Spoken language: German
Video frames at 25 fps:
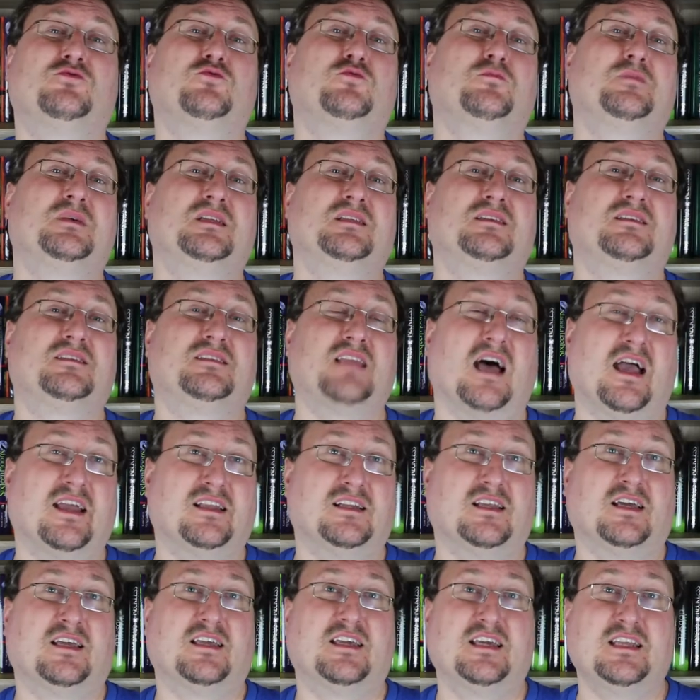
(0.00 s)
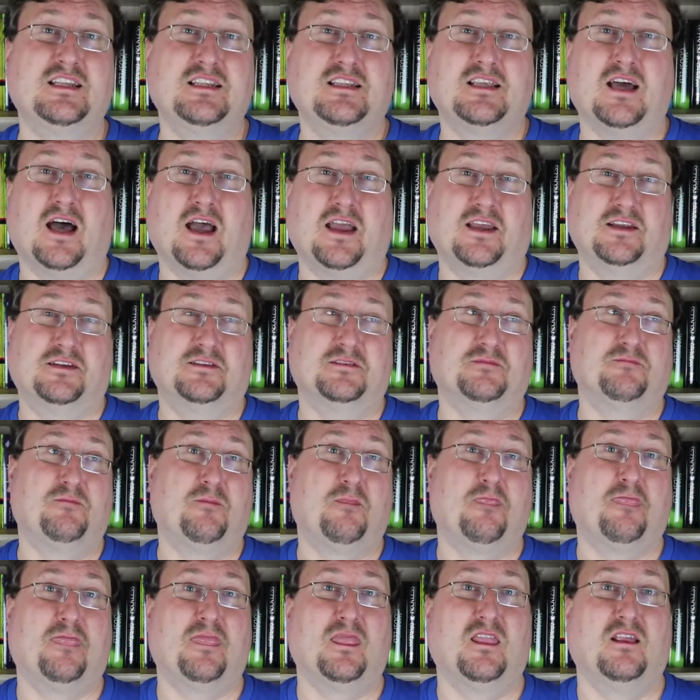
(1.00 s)
du mit deiner Kindheit?
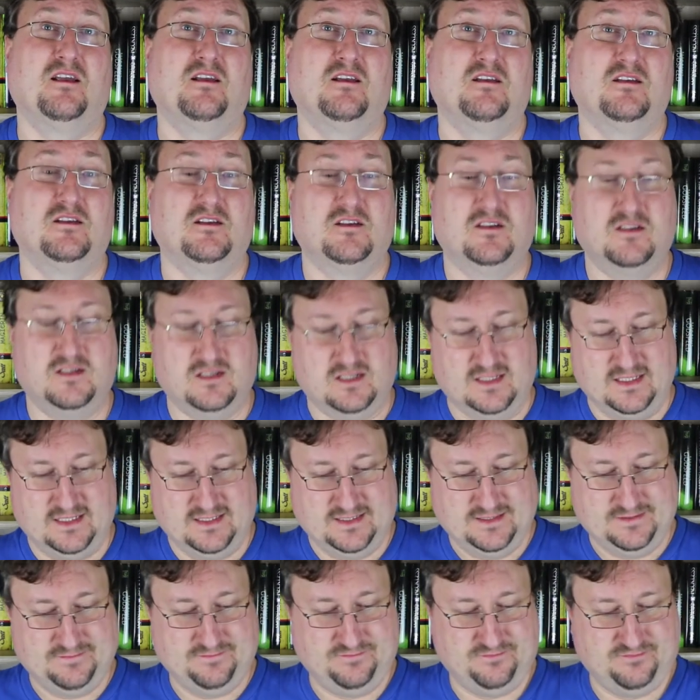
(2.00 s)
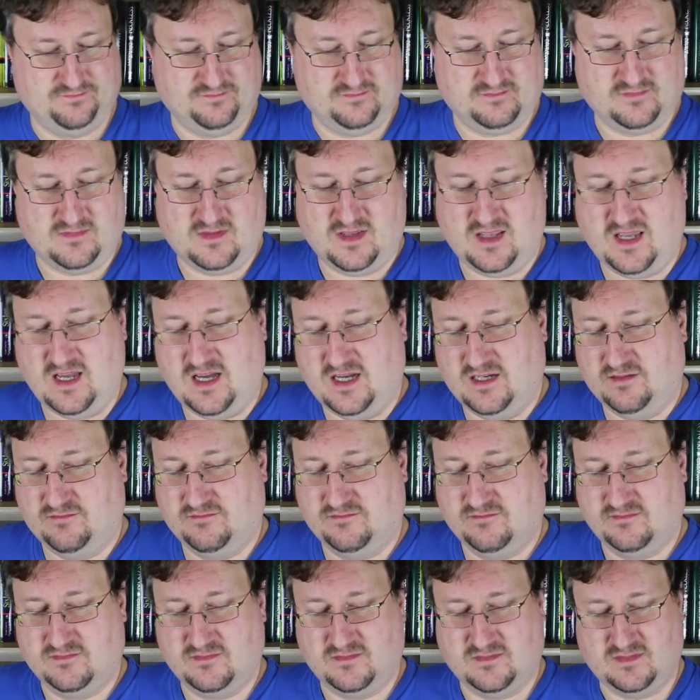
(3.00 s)
Äh, ja,
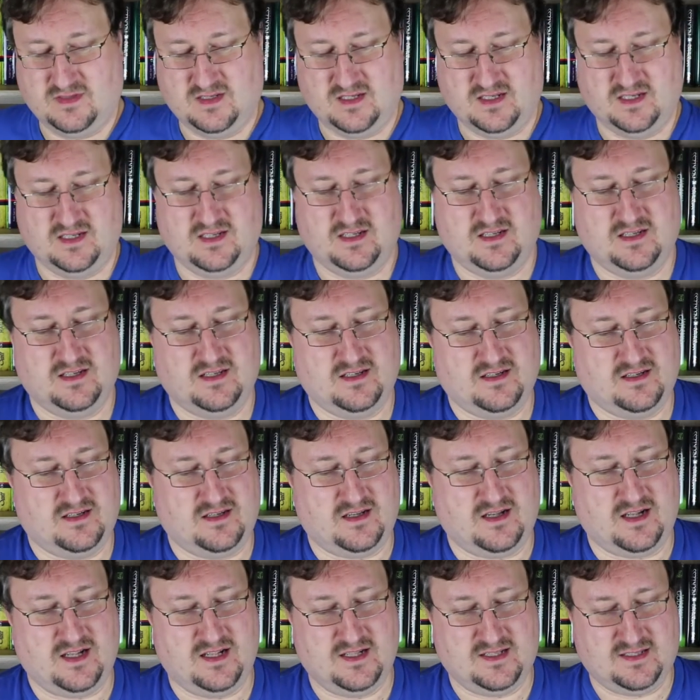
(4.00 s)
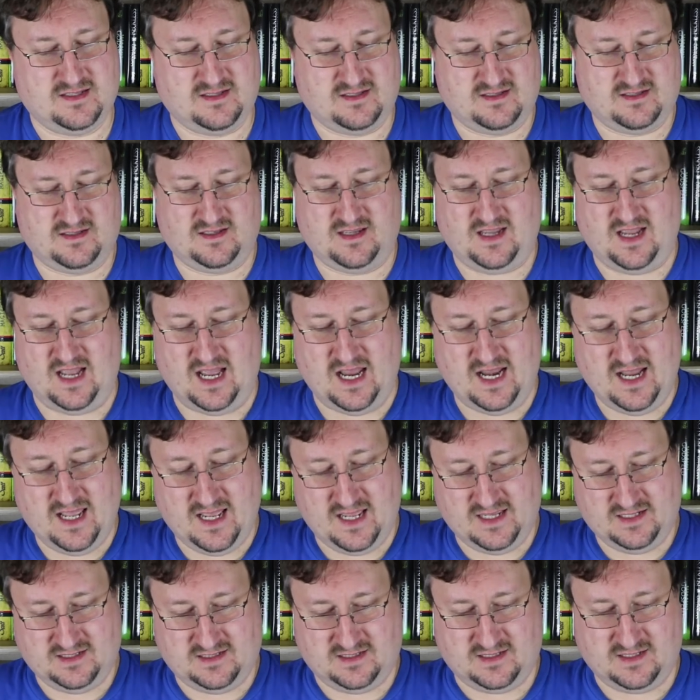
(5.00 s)
als
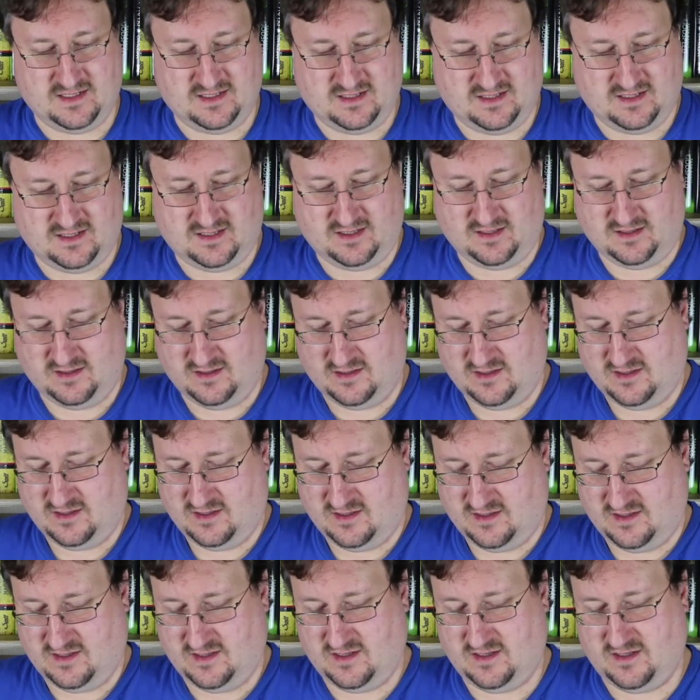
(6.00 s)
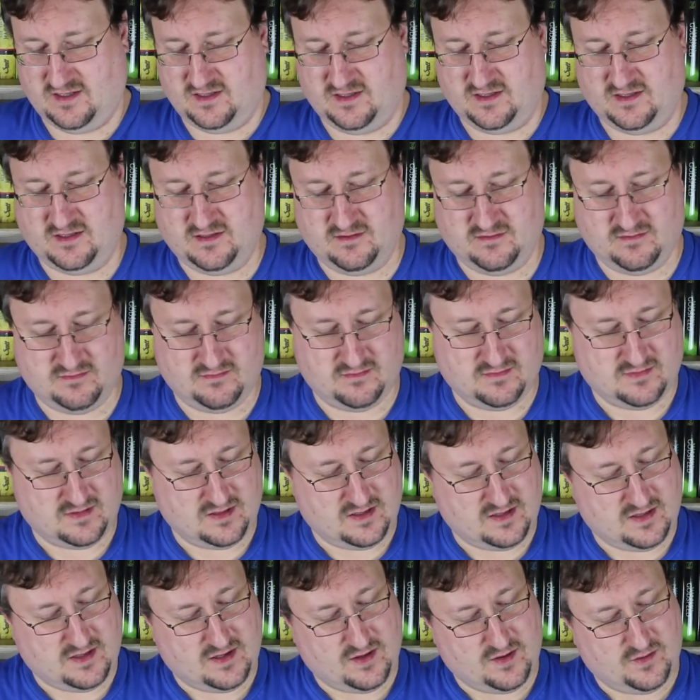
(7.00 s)
allererstes äh,
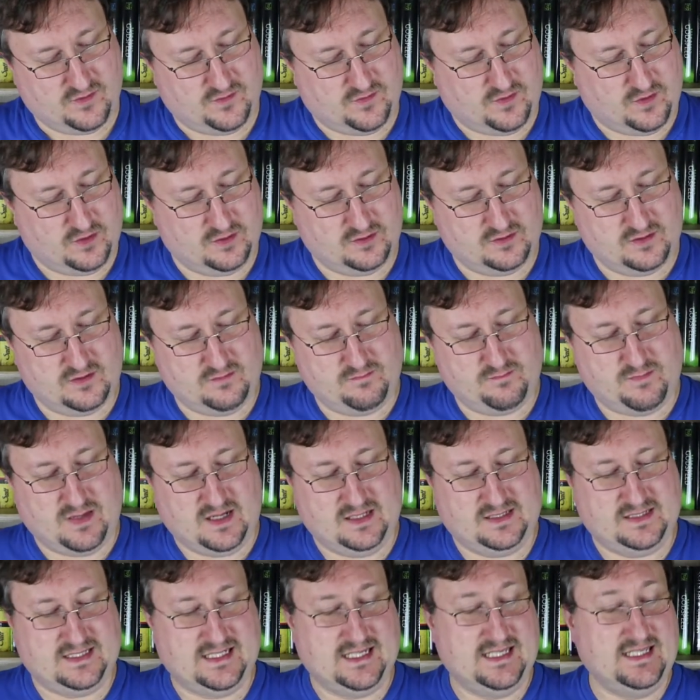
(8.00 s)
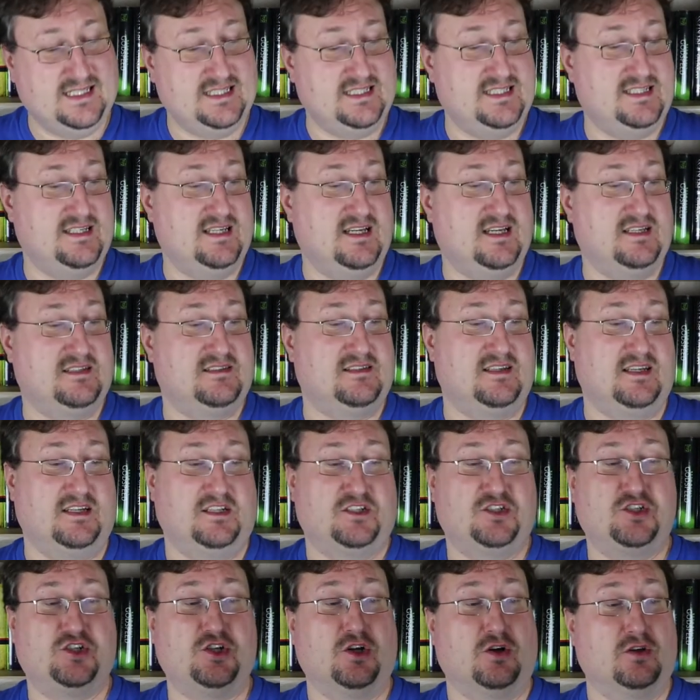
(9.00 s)
von Patricia
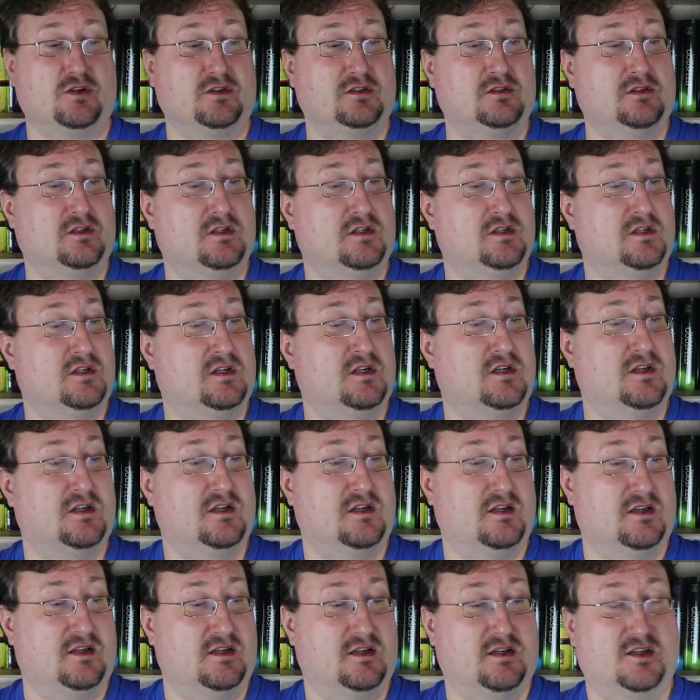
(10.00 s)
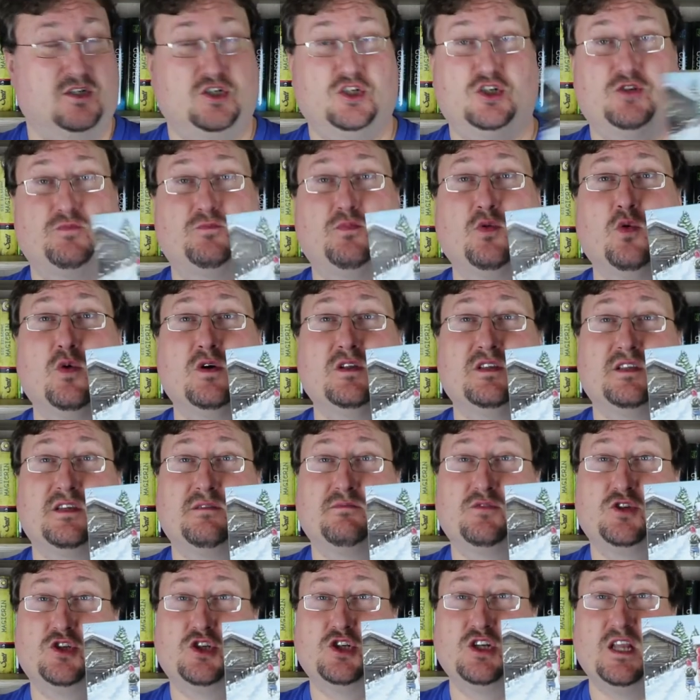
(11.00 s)
St. John äh, Spuren
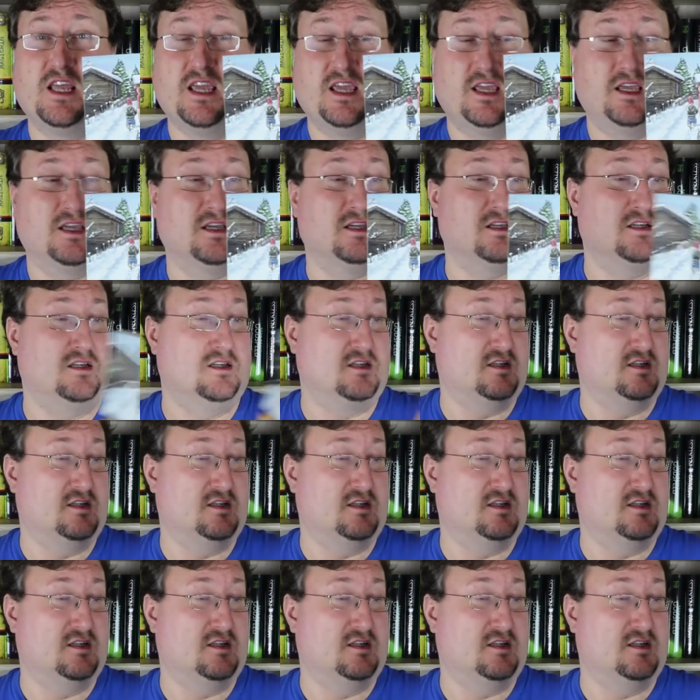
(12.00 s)
im Schnee.